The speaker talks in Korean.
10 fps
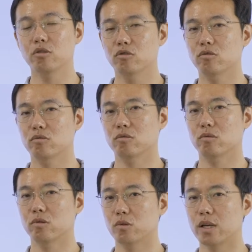
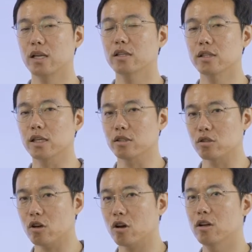하고자 하는 데
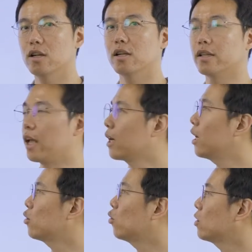있어서
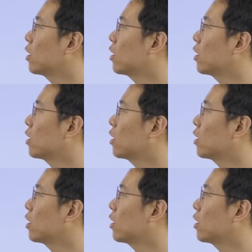내가 또